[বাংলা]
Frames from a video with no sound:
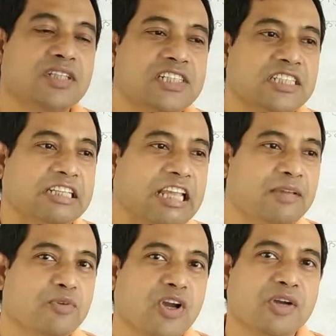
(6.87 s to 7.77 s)
দেশের
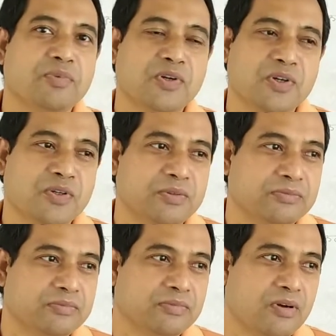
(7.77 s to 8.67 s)
এই ভয়াবহ
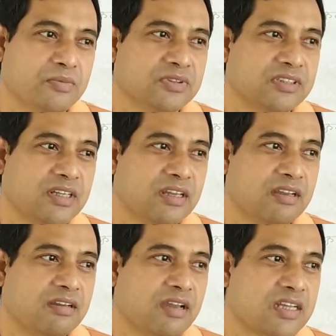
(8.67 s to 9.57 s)
অবস্থায়
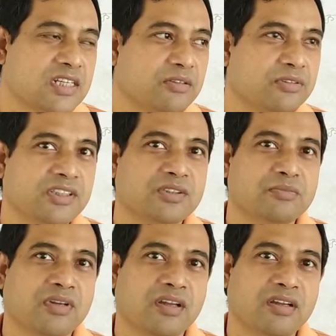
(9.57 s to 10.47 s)
আশা করি
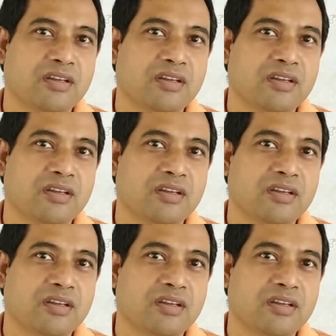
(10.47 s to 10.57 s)
তোমরা